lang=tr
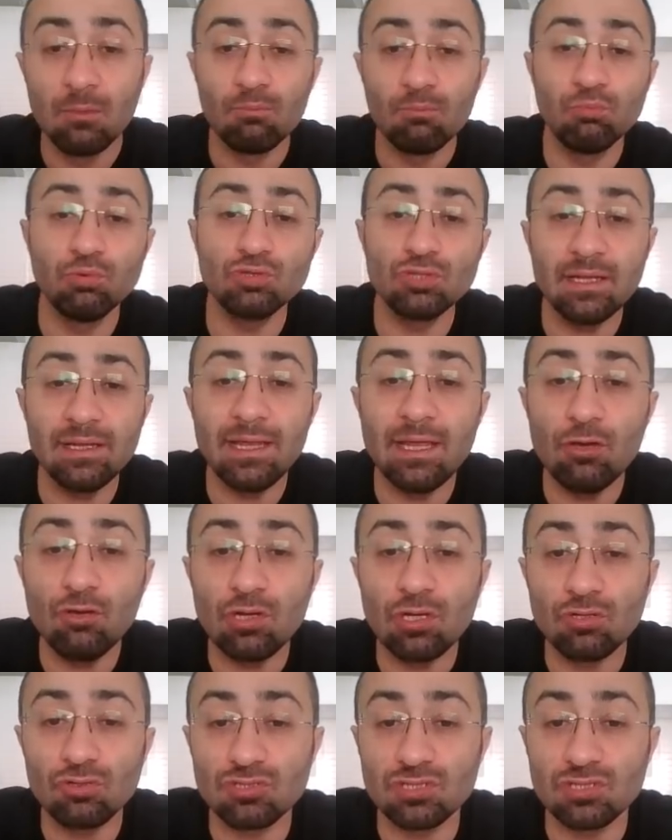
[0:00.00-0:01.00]
Buradan ne
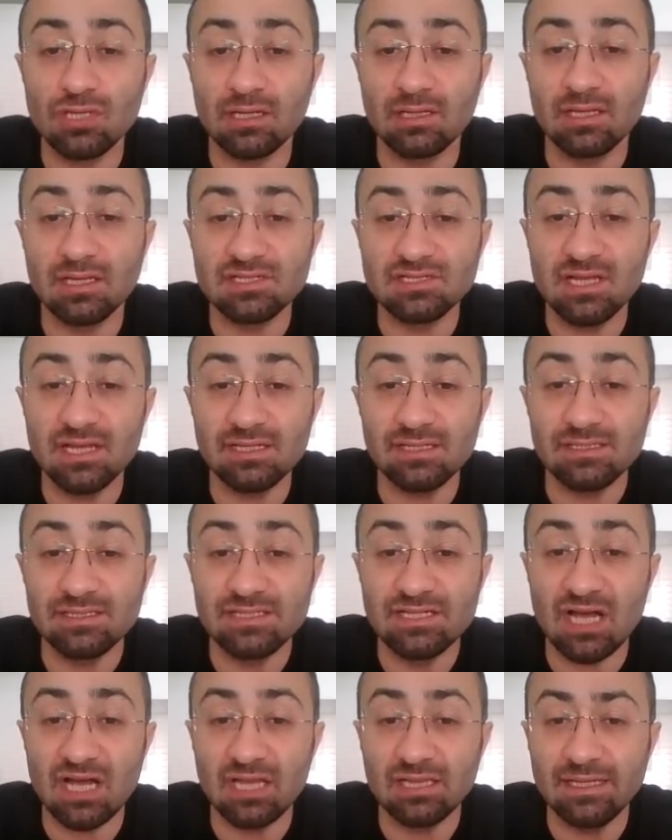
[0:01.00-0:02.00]
öğreniyoruz arkadaşlar?
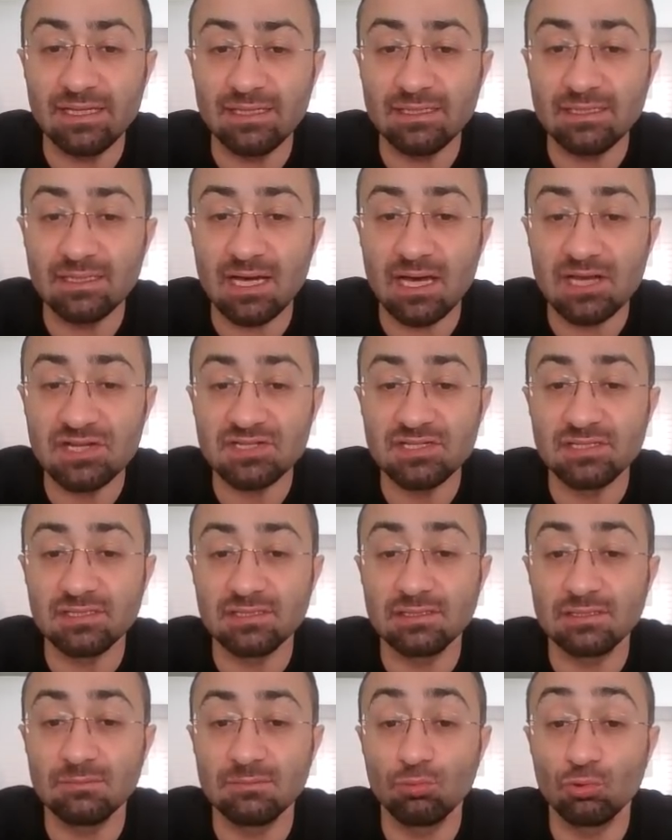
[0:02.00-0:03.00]
Şahların
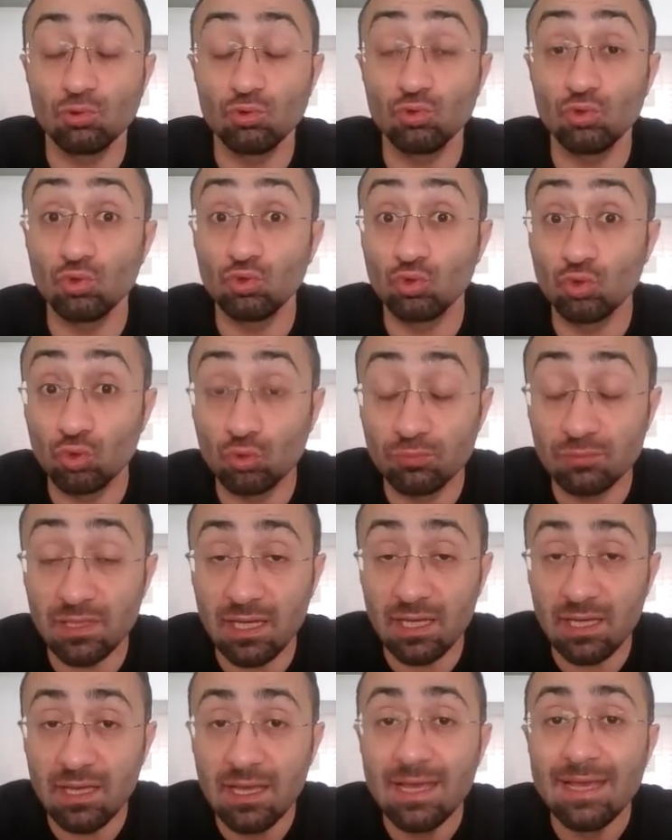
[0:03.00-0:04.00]
karşılıklı bulunduğu
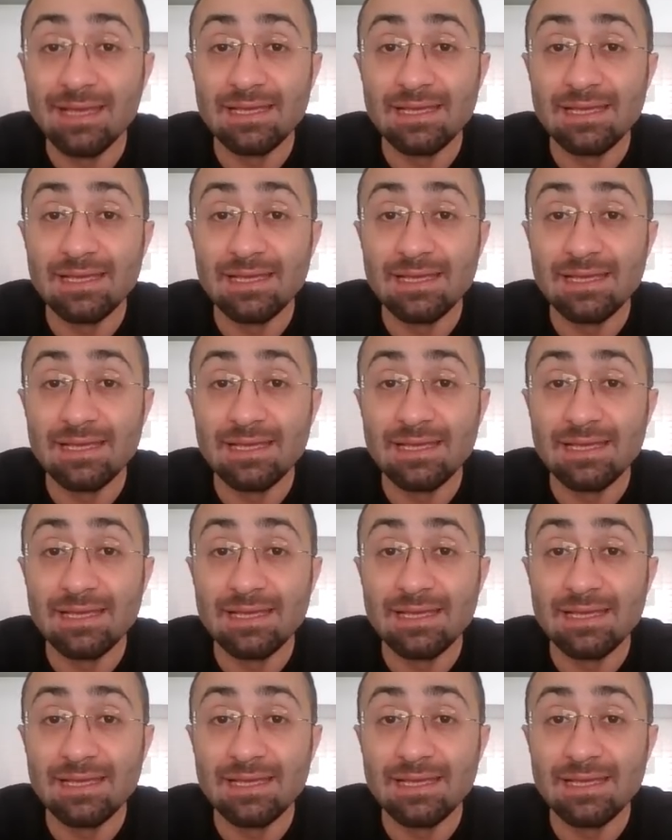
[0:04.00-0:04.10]
durumda